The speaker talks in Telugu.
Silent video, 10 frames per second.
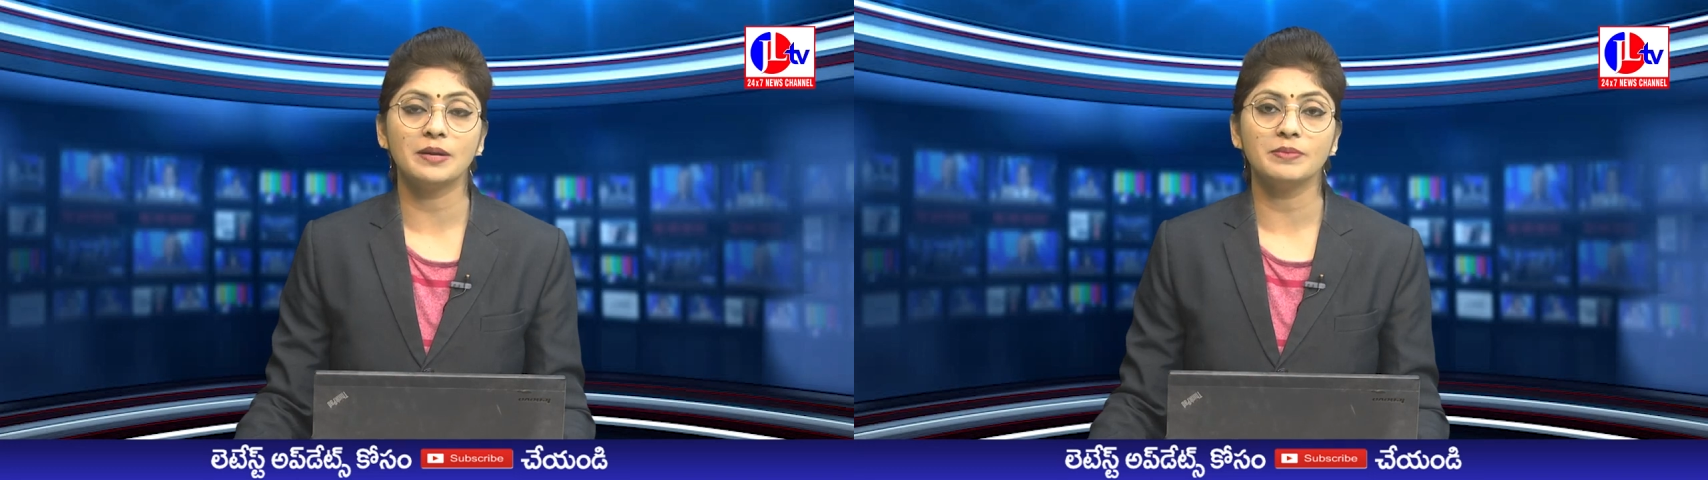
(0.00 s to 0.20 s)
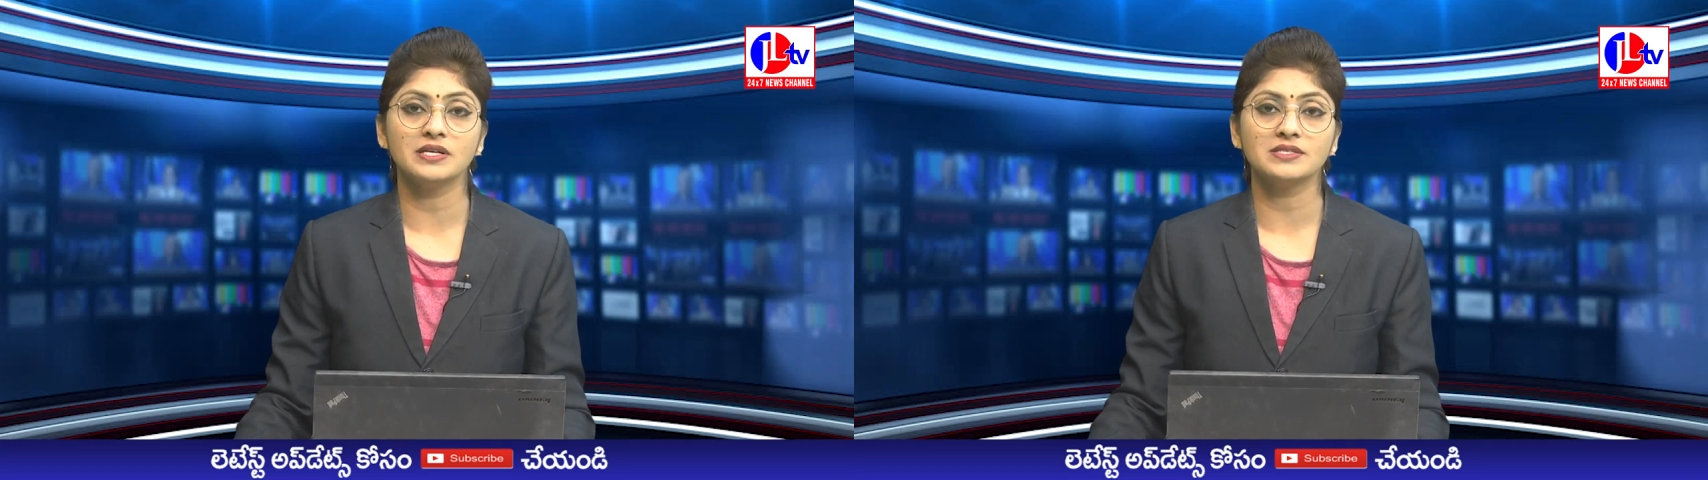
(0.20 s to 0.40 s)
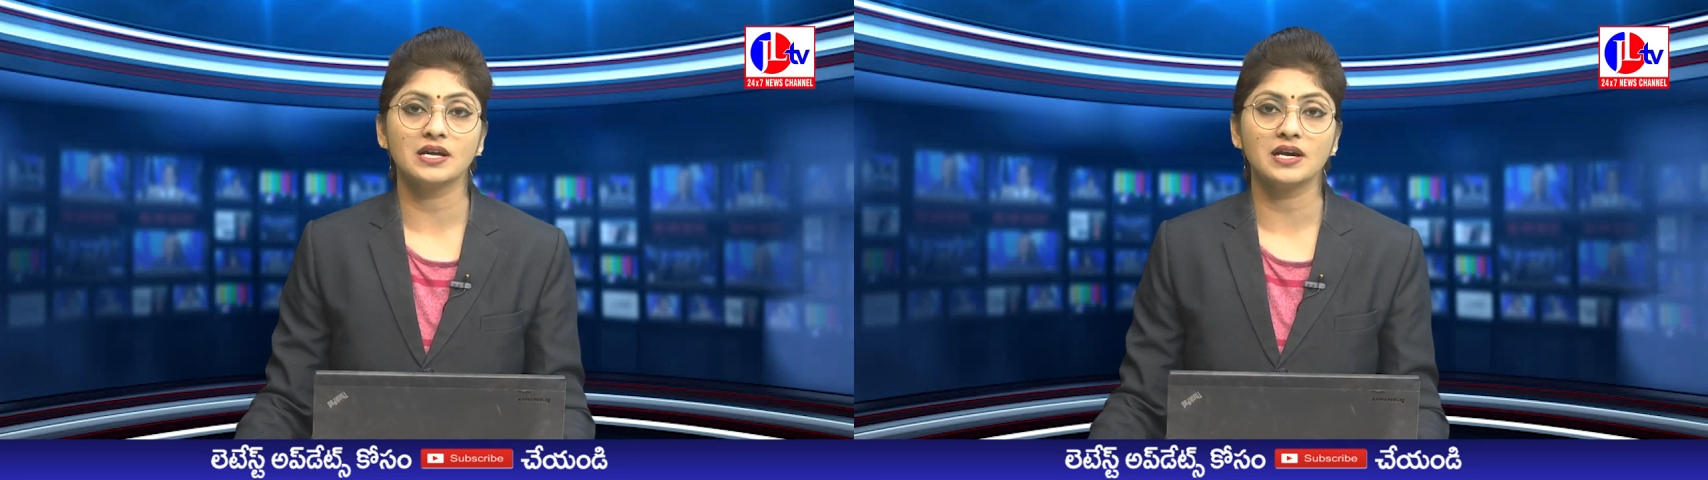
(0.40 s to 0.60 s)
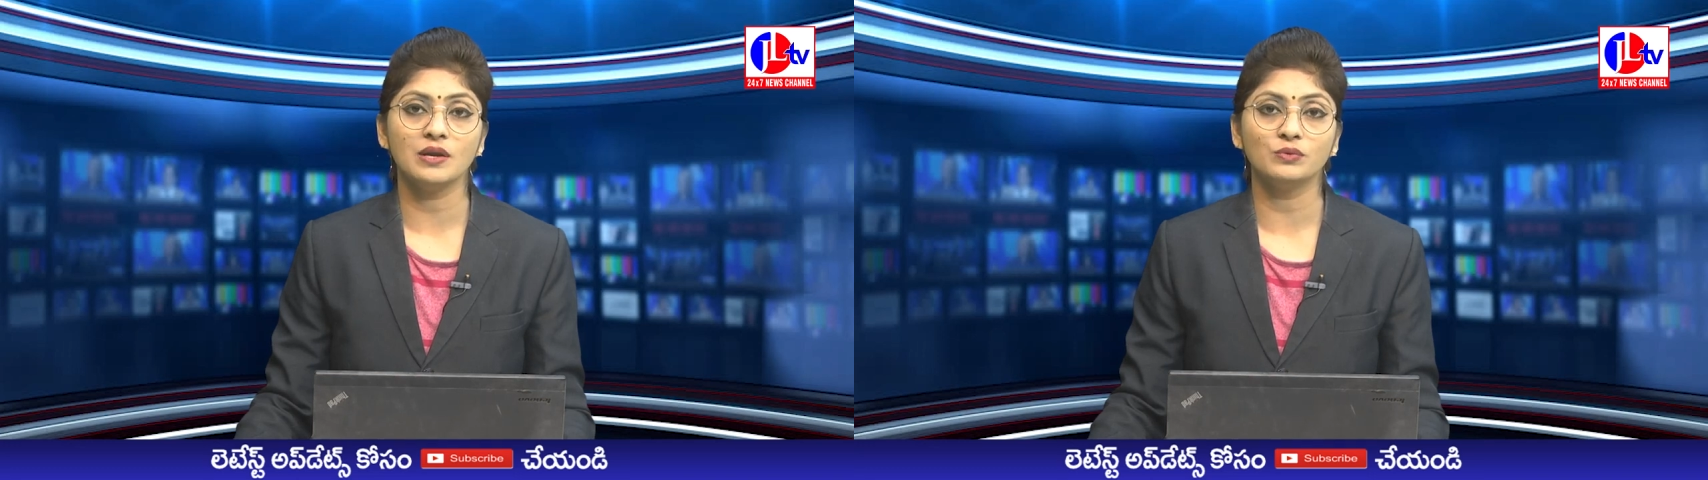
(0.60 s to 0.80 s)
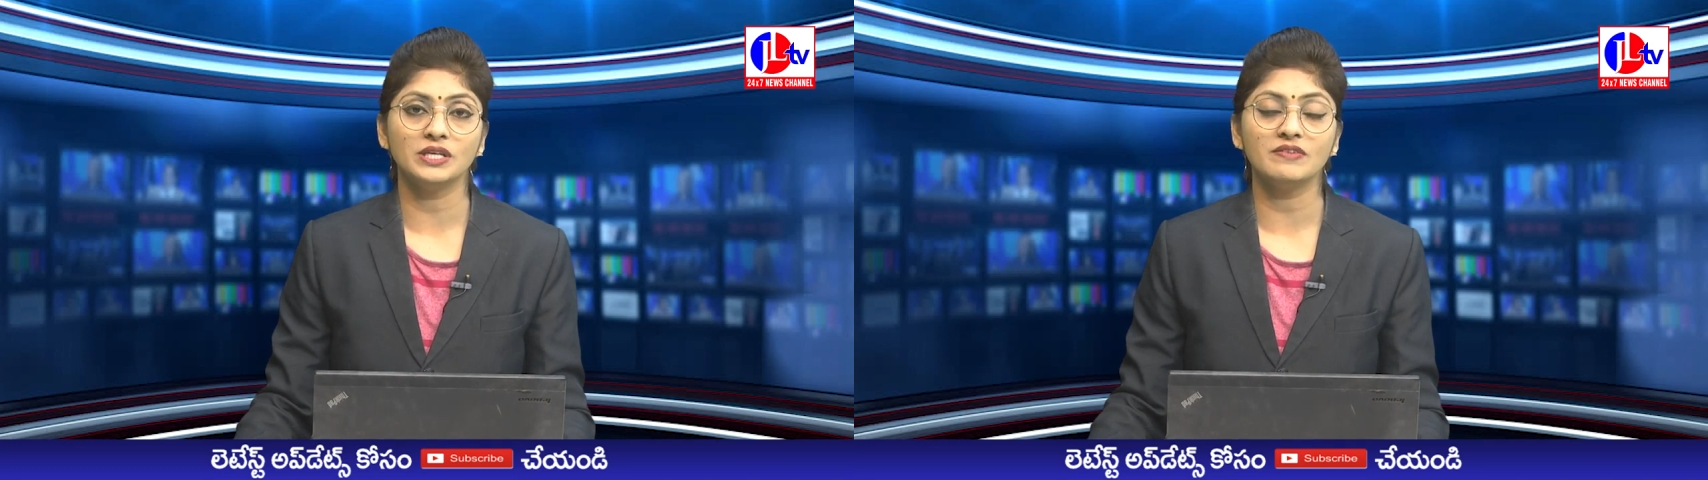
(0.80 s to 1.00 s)
ధార్మిక
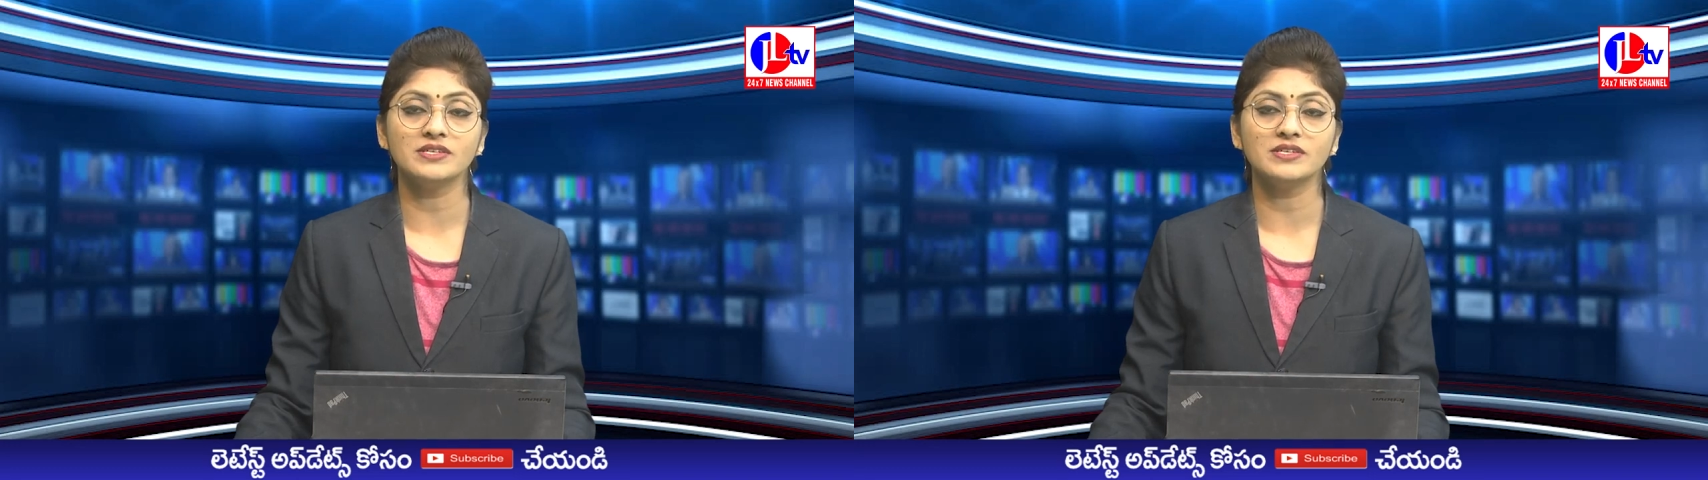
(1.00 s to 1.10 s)
సంఘాలు